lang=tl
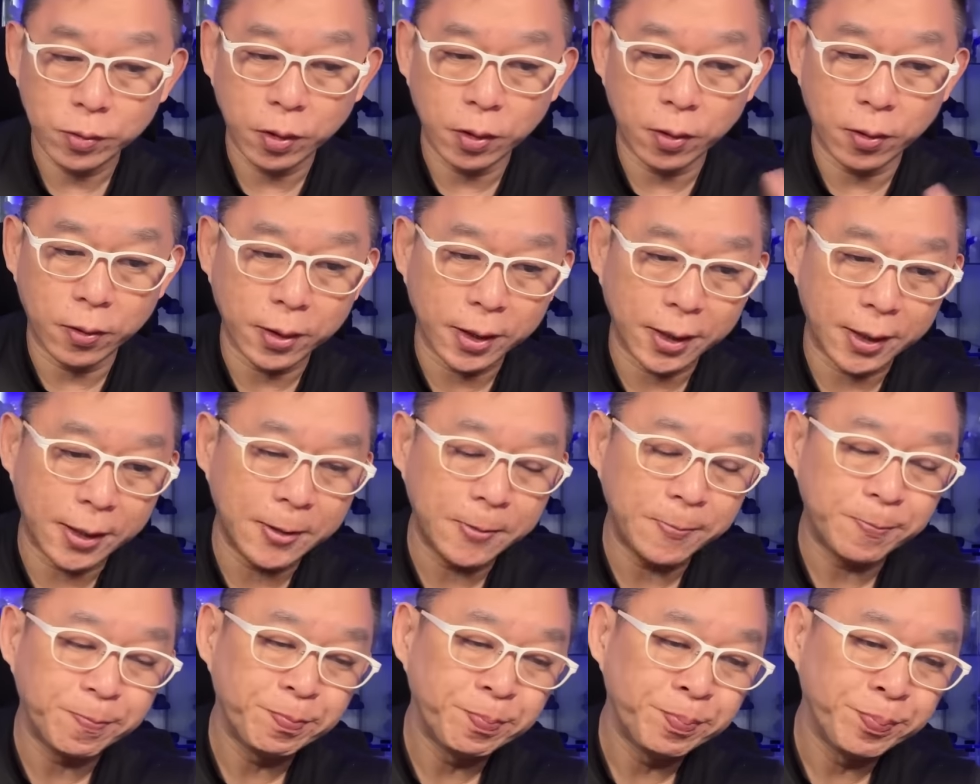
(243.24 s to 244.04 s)
Okay?
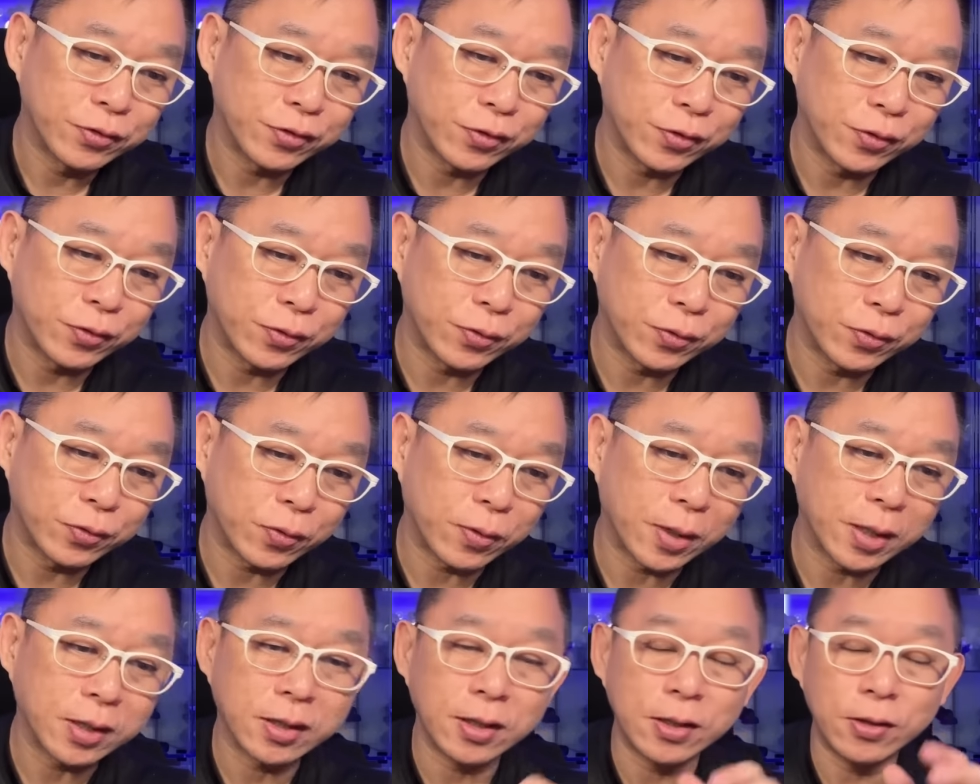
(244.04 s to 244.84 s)
So, to
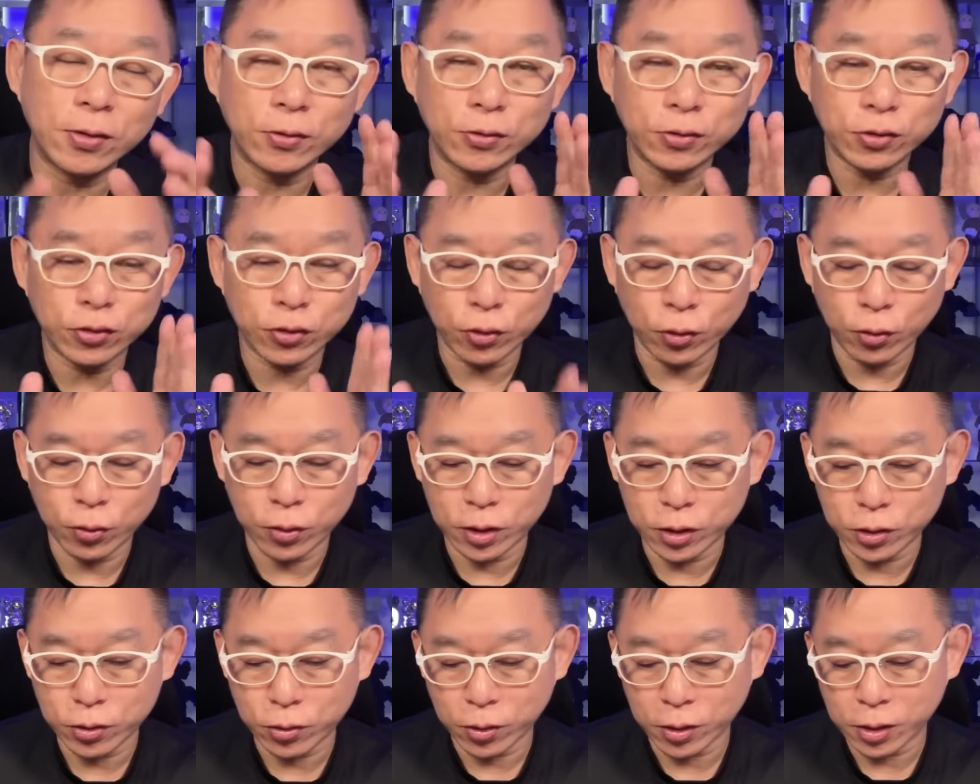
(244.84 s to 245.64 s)
cut the long
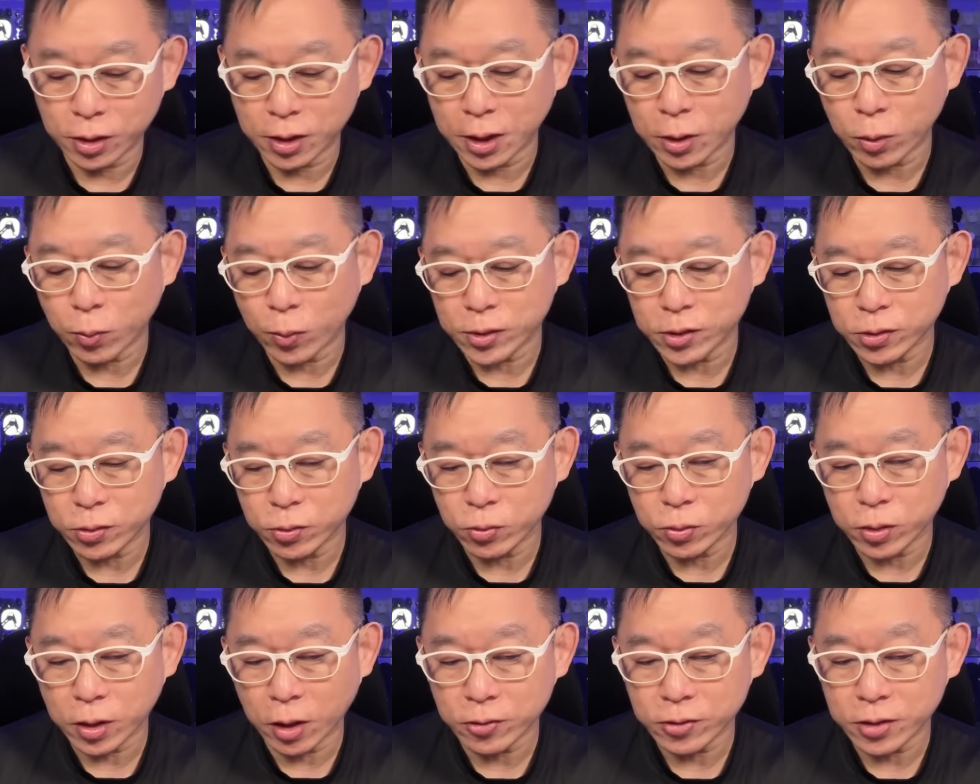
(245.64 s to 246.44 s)
story short, that was
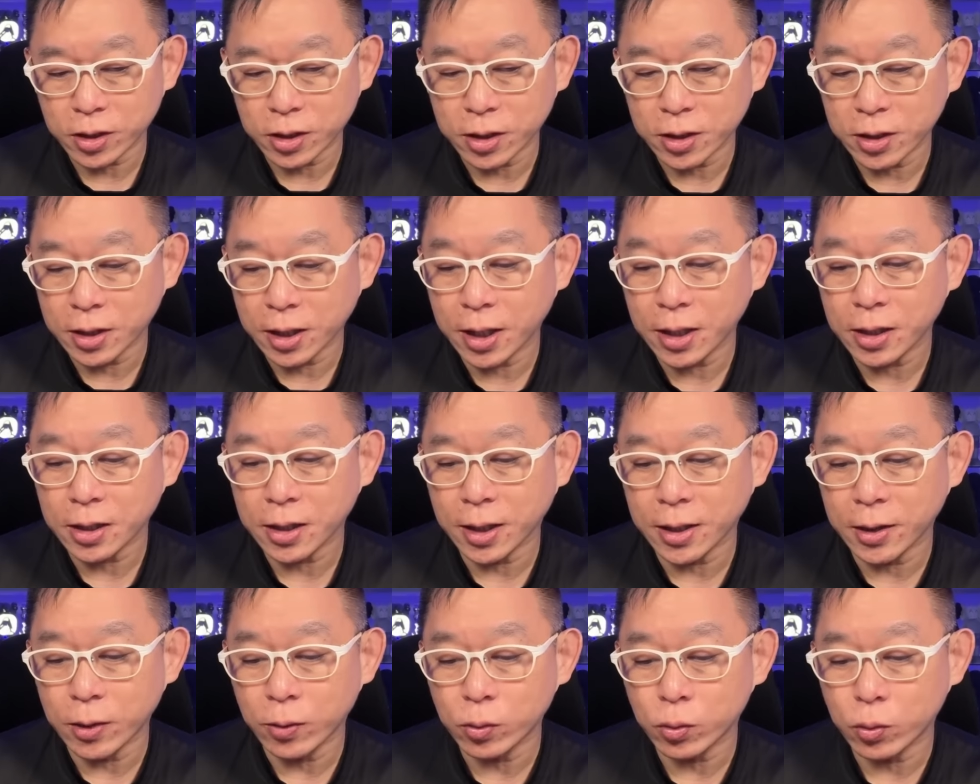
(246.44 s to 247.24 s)
2008,
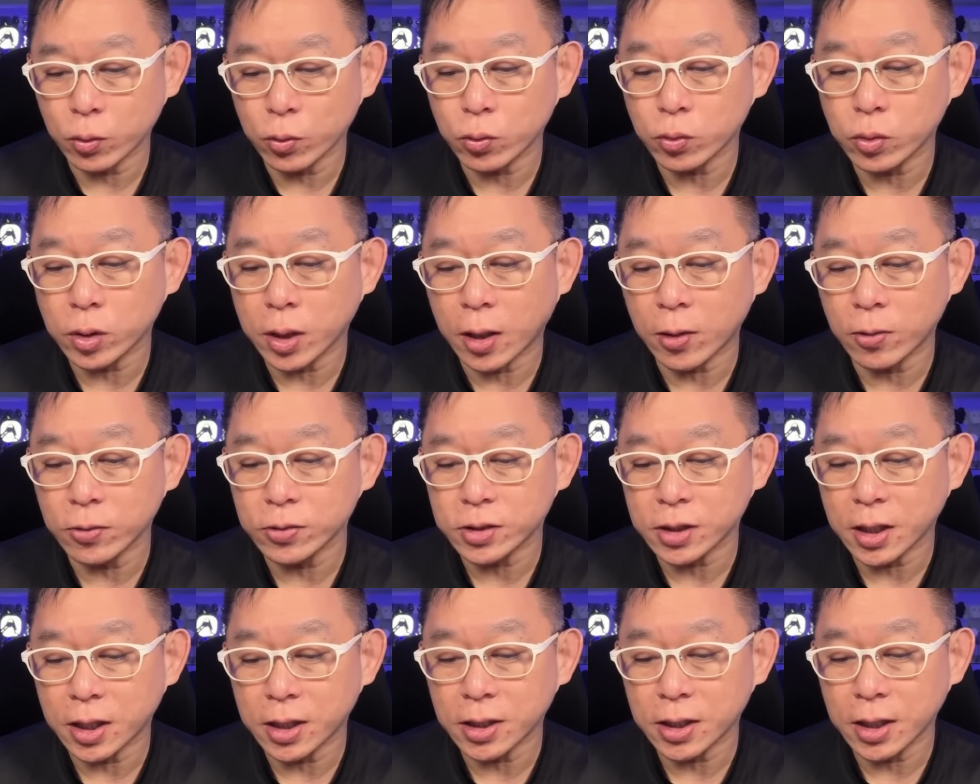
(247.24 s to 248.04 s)
ngayon
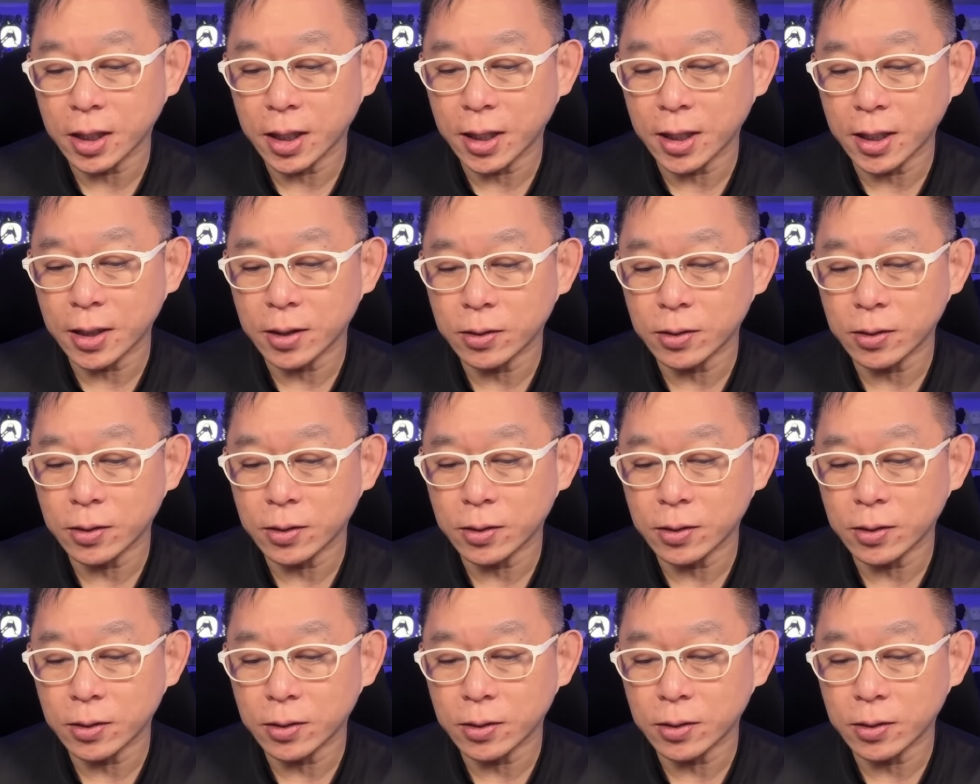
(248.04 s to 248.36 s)
2024.